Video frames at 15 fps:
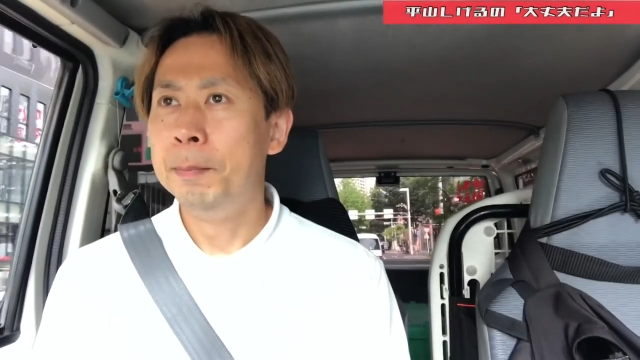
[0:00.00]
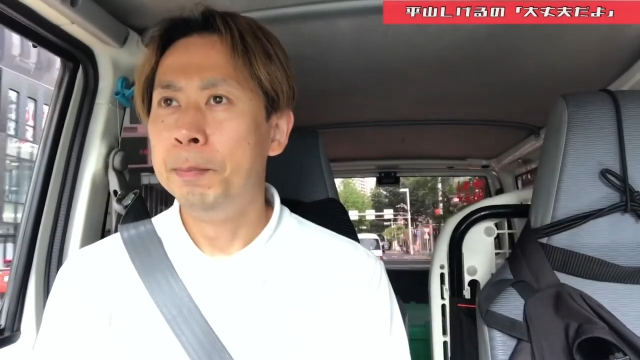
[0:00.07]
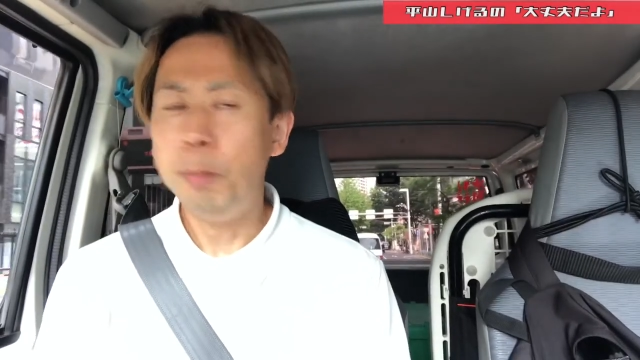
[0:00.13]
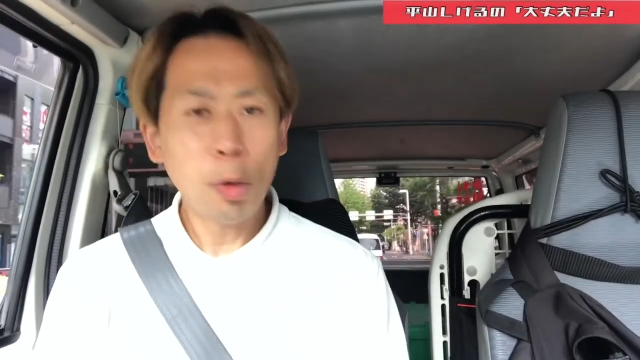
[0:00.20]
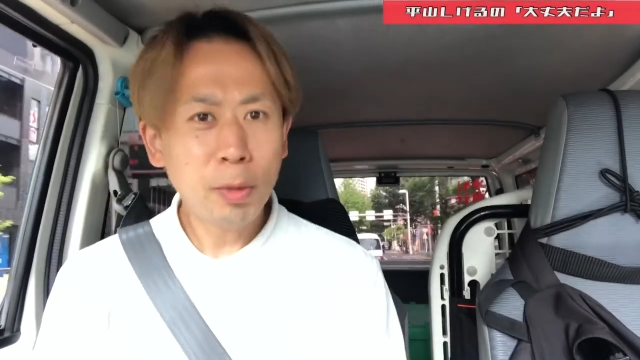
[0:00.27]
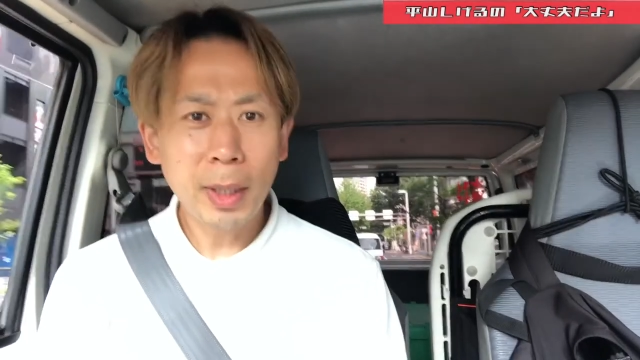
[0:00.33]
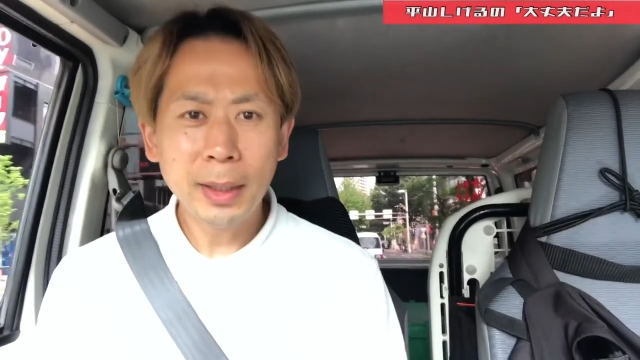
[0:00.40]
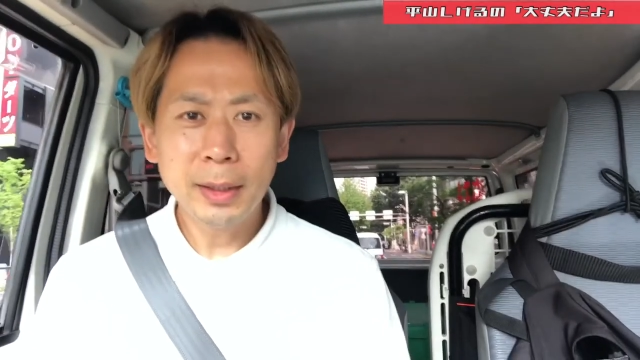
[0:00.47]

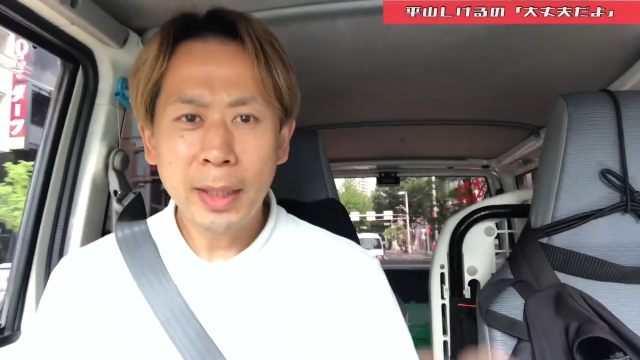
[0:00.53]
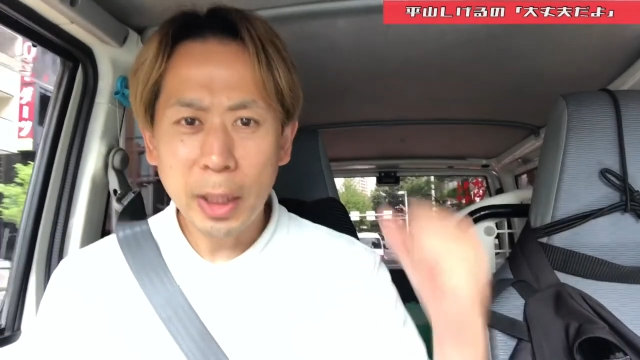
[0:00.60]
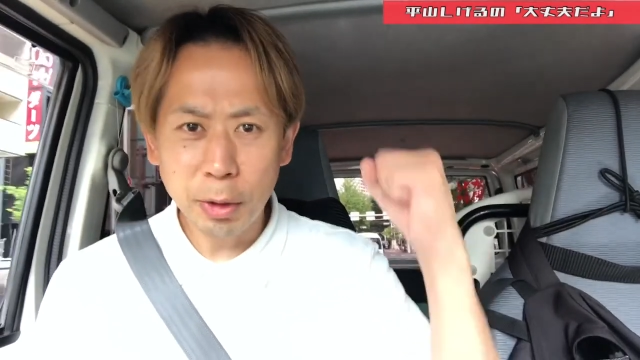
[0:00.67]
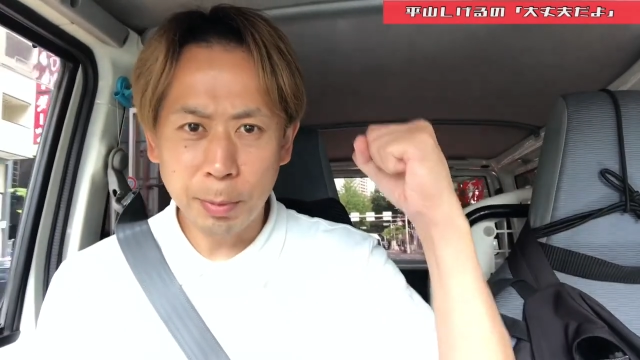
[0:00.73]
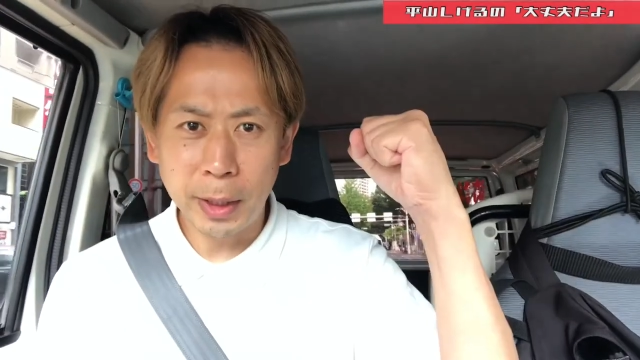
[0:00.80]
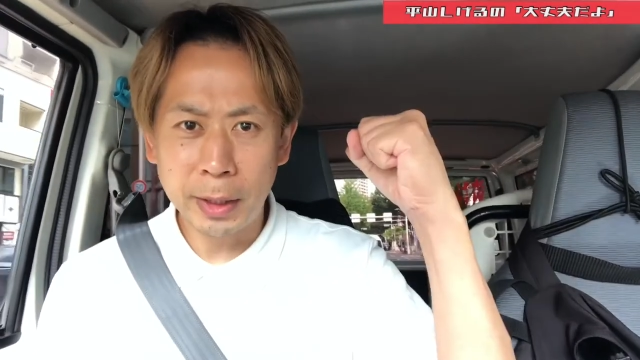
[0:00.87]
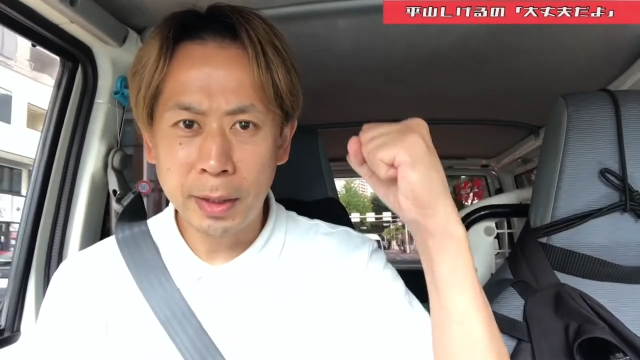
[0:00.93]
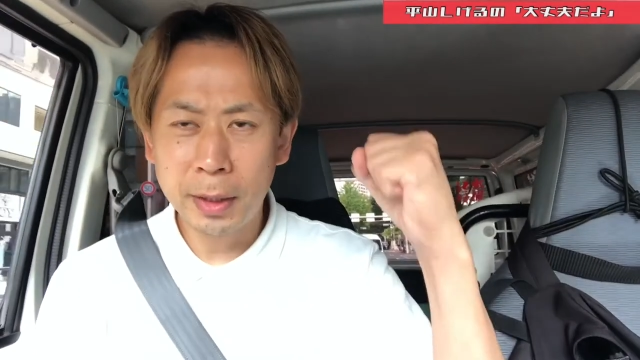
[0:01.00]
僕は大丈
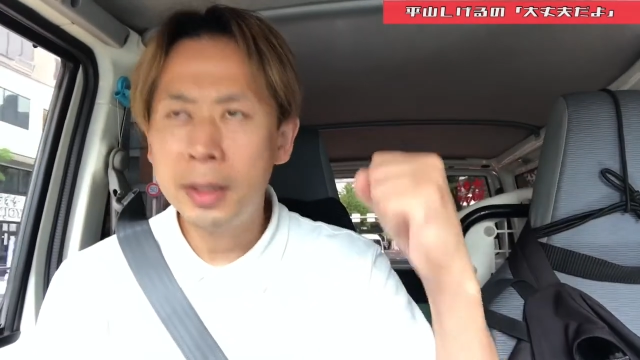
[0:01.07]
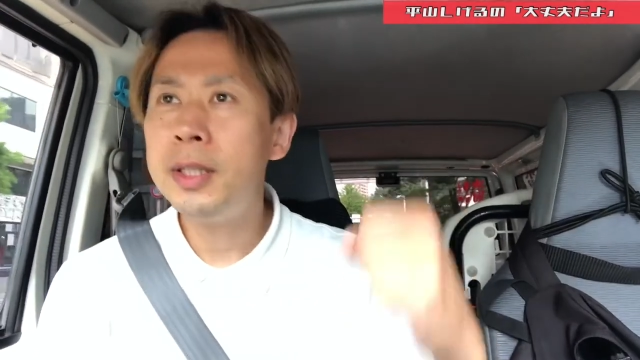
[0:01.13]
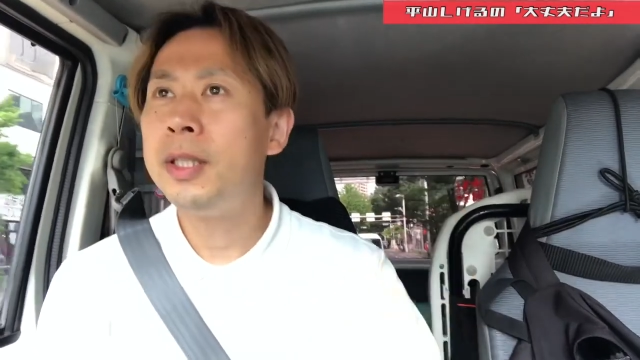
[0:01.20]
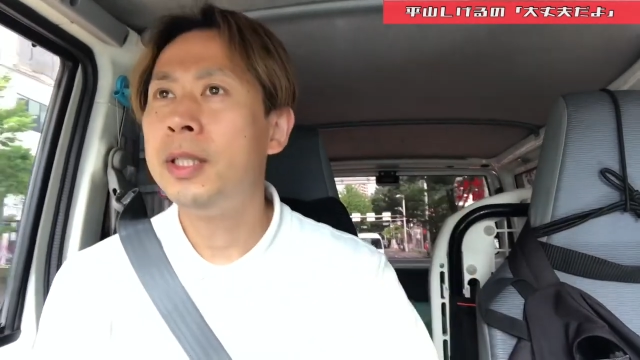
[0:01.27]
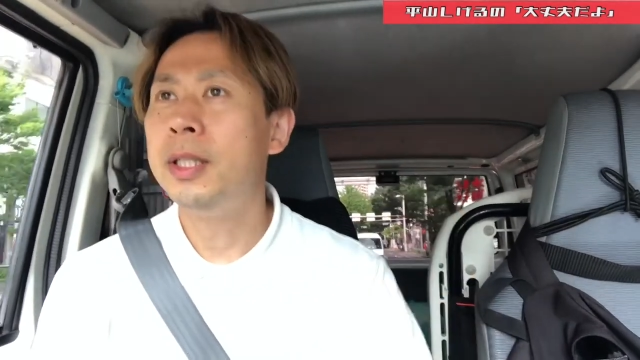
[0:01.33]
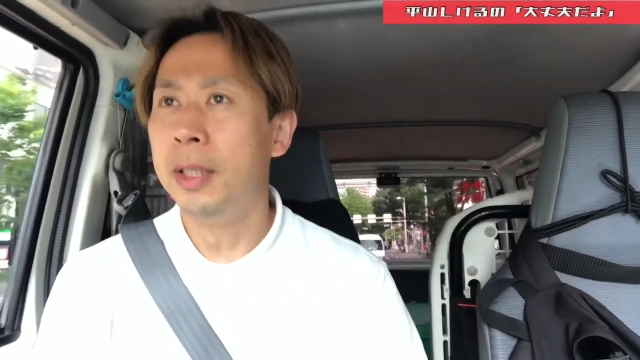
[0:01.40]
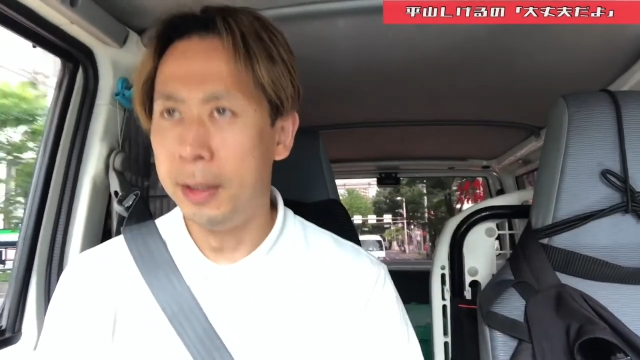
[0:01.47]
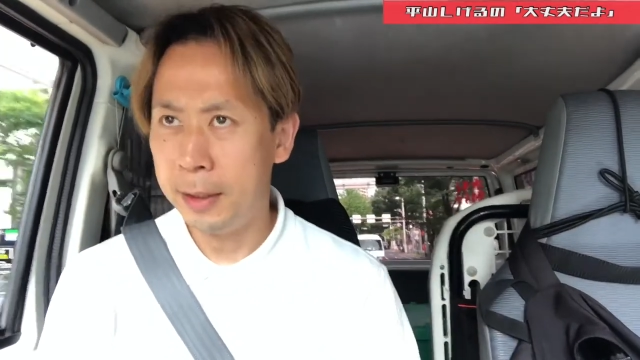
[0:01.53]
夫です。